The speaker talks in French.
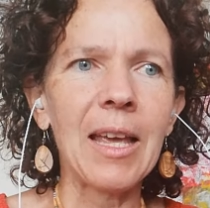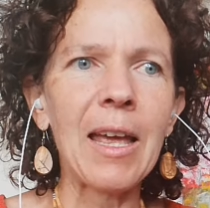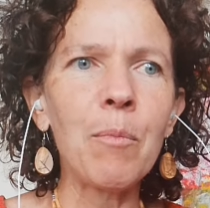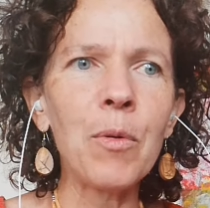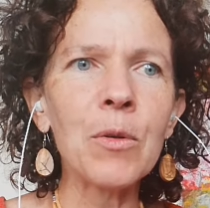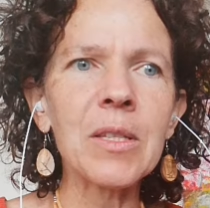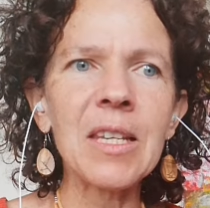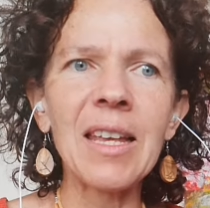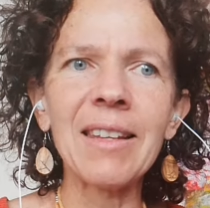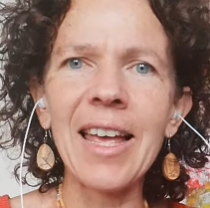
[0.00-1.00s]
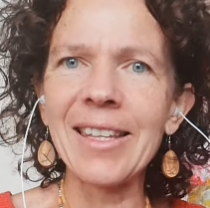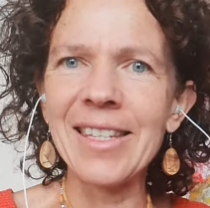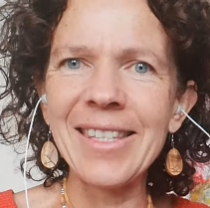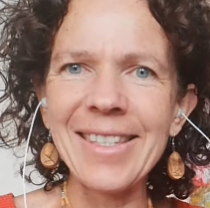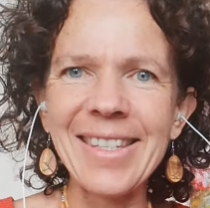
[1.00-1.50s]
Elle peut aussi être
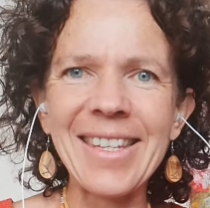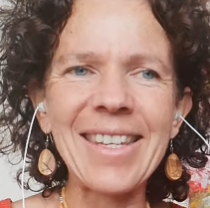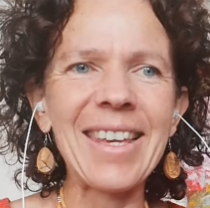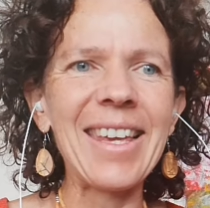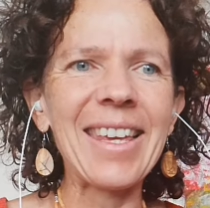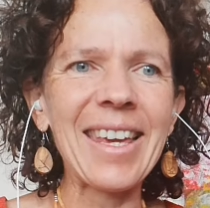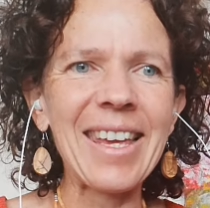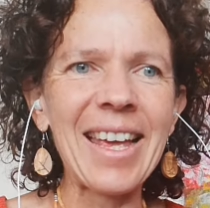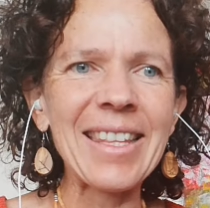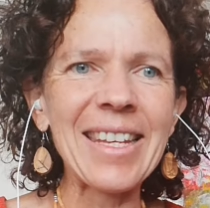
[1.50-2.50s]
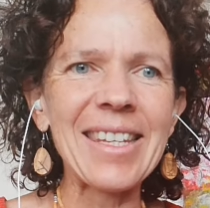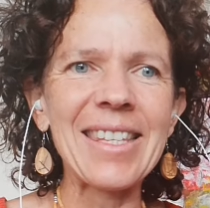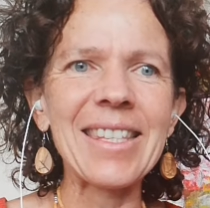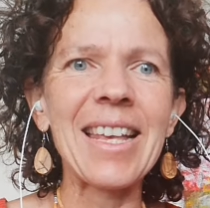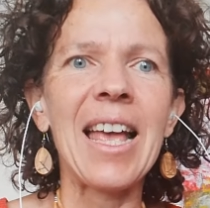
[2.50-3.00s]
artistique et
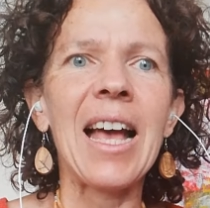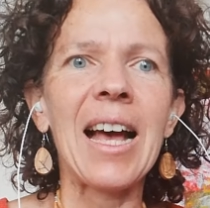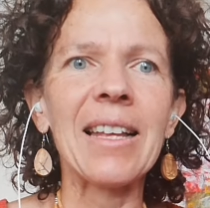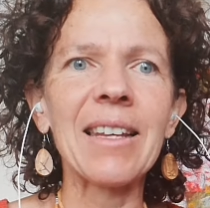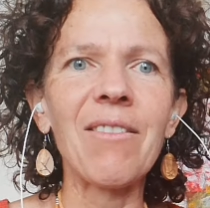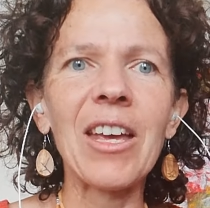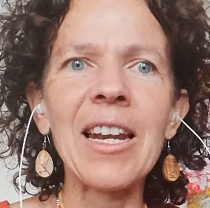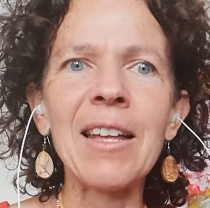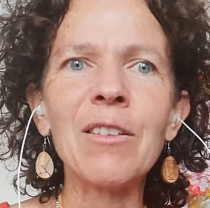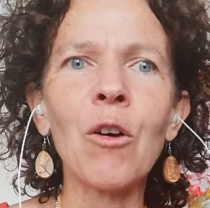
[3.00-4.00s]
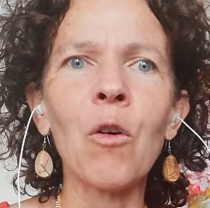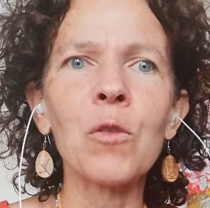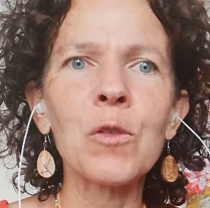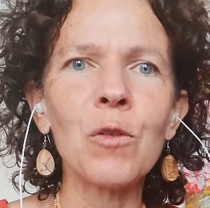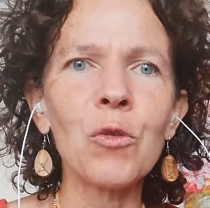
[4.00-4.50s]
créatrice à travers la
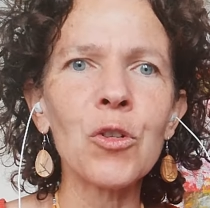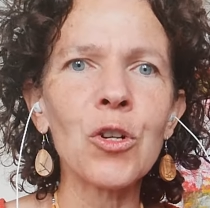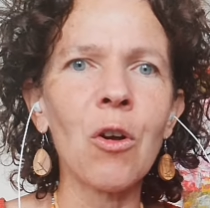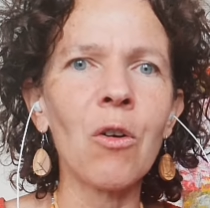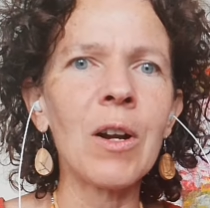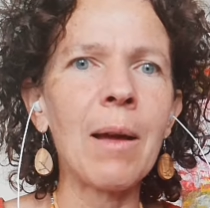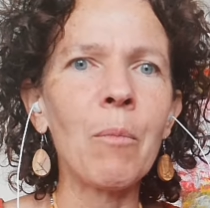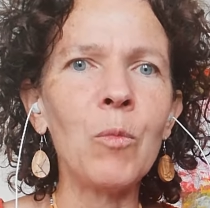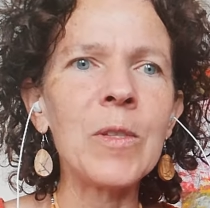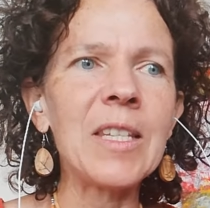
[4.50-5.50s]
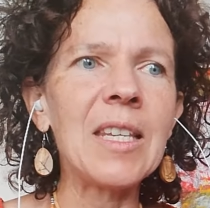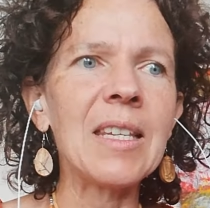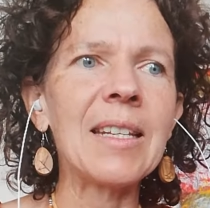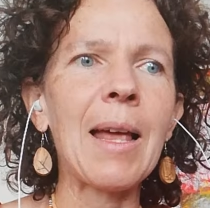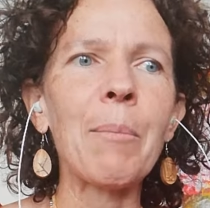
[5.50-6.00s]
danse, le chant, la
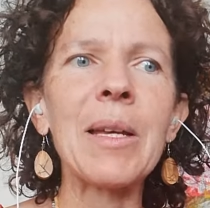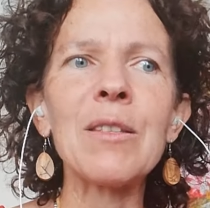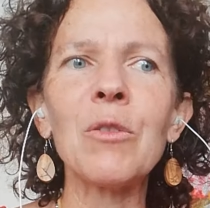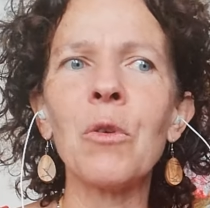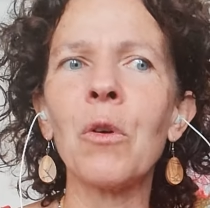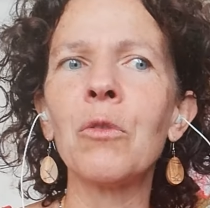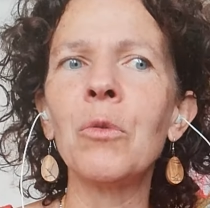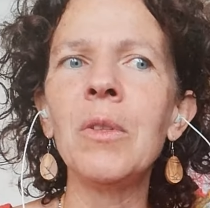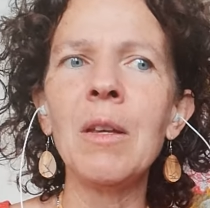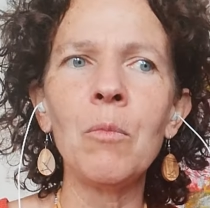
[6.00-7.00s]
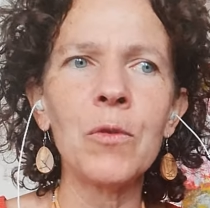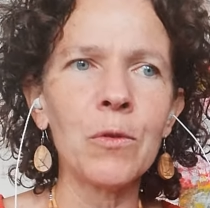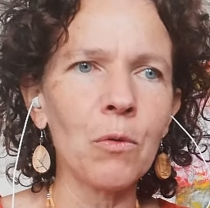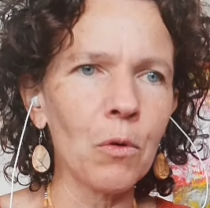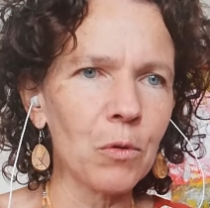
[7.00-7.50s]
musique, la peinture. Toute
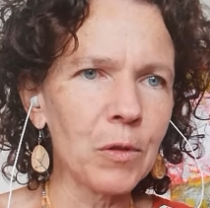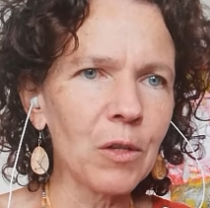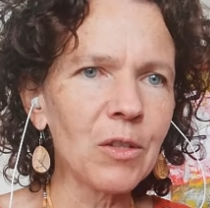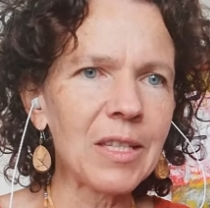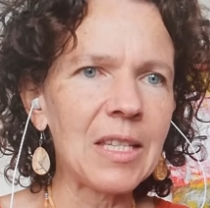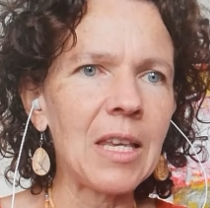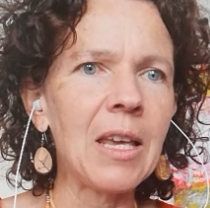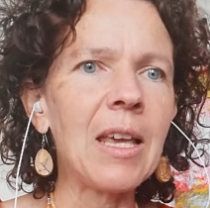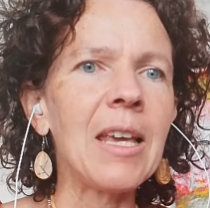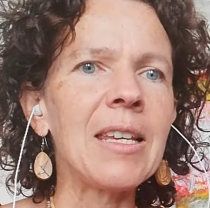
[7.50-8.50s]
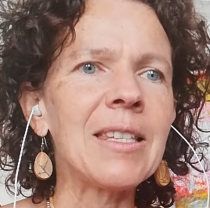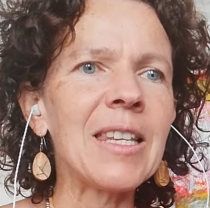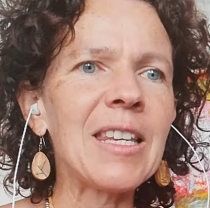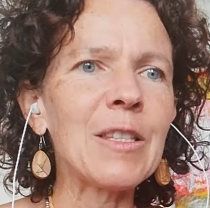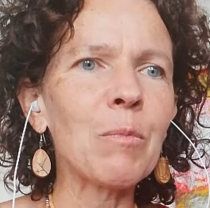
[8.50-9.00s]
émotion ressentie
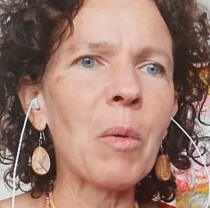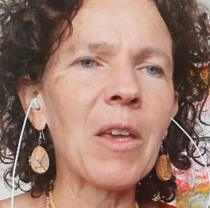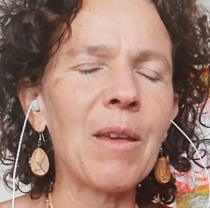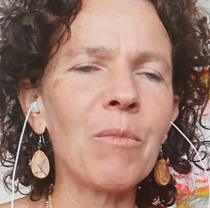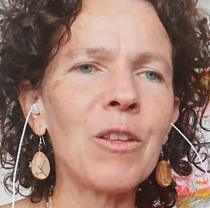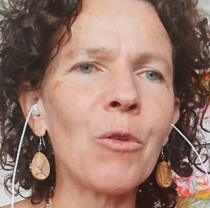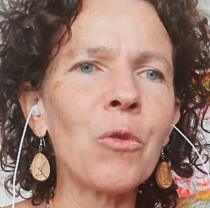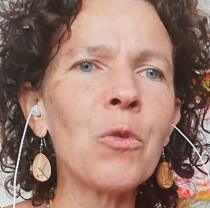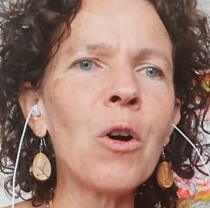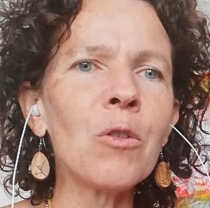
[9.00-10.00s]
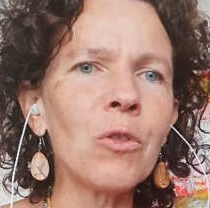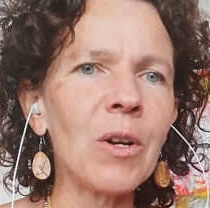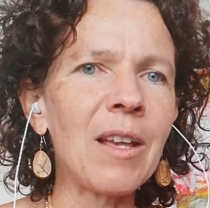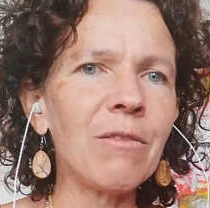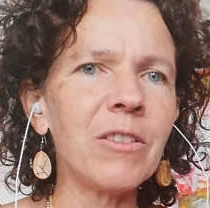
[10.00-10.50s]
s'exprime dans le courant de
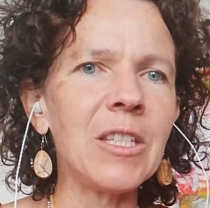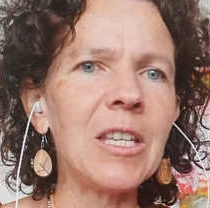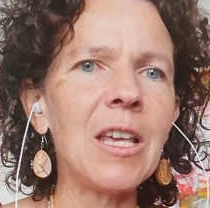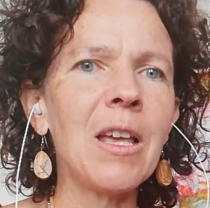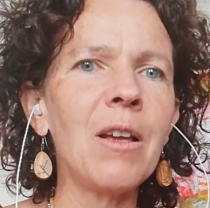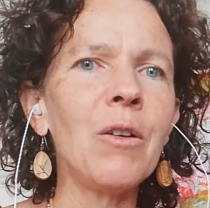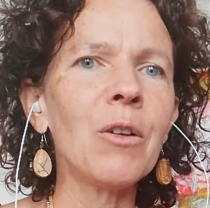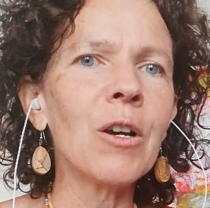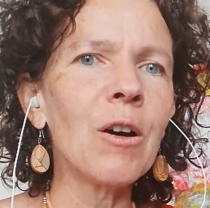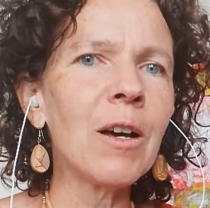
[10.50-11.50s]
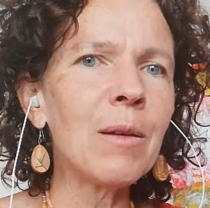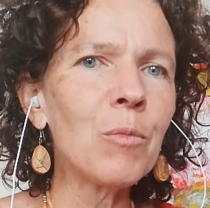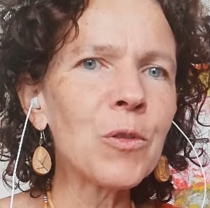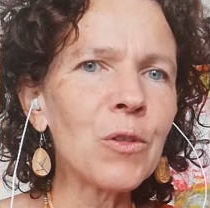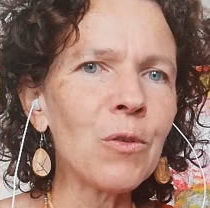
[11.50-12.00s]
la vie. Le corps
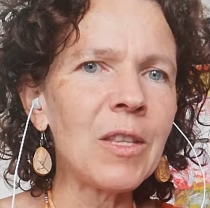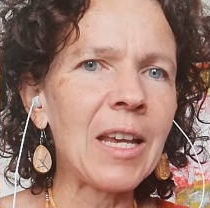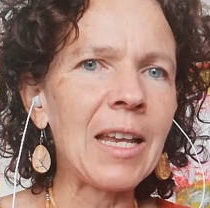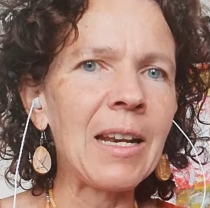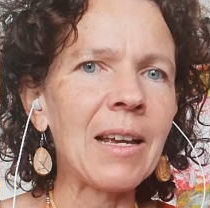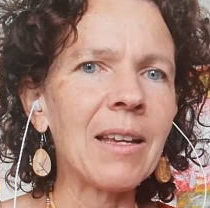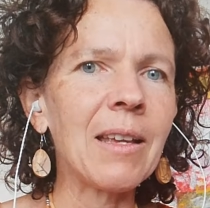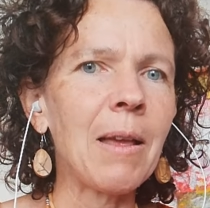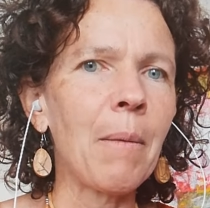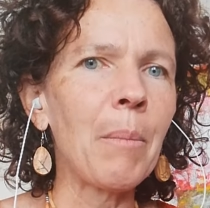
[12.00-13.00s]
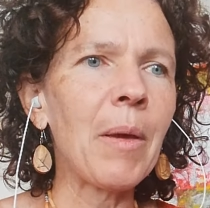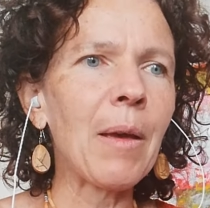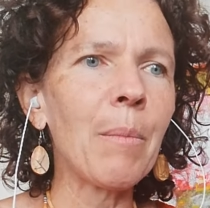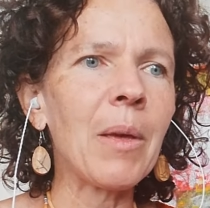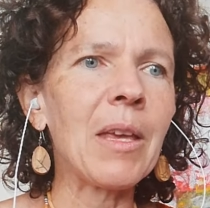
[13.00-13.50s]
émotionnel,
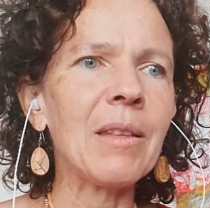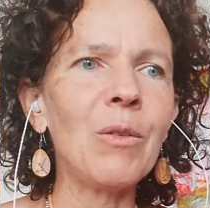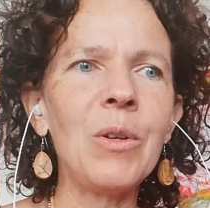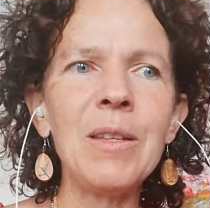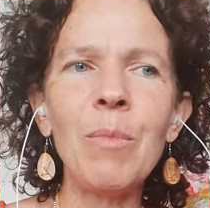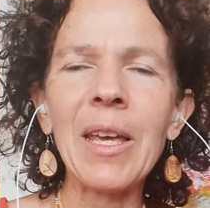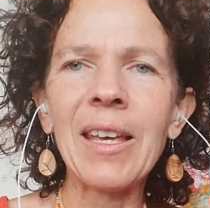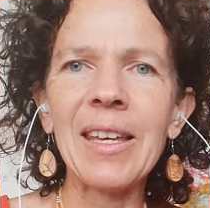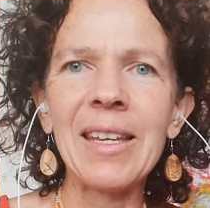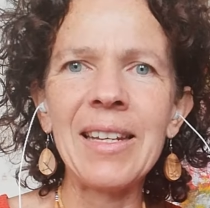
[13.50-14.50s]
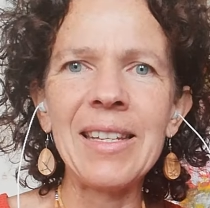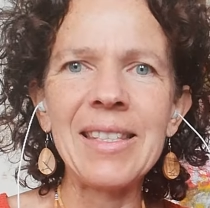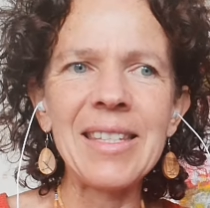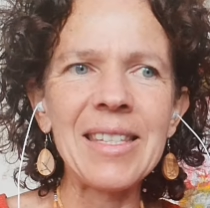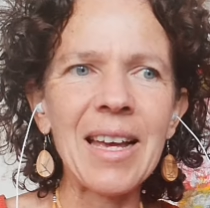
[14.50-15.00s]
permet de libérer les
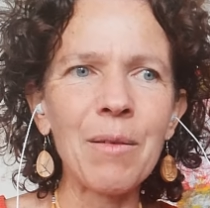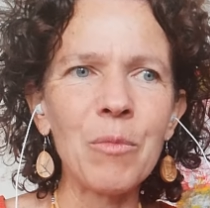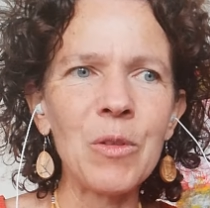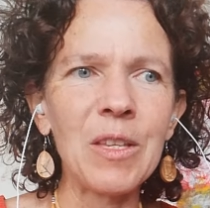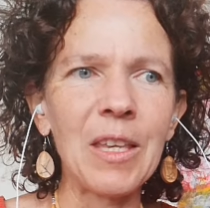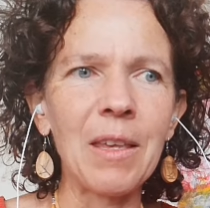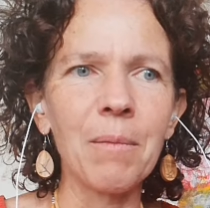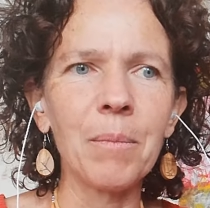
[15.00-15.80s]
disharmonies.